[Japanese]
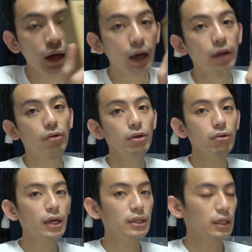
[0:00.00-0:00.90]
はい、これ
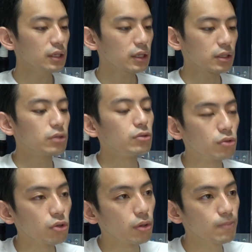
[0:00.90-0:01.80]
は何かっていう
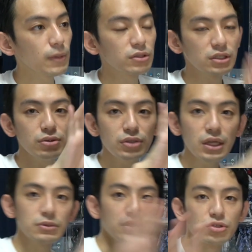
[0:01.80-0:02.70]
と、まあ、G
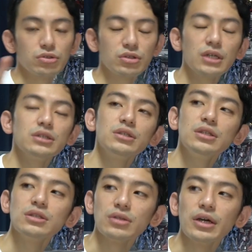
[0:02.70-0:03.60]
フレームって食玩
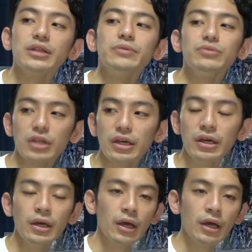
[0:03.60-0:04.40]
シリーズのアイテムで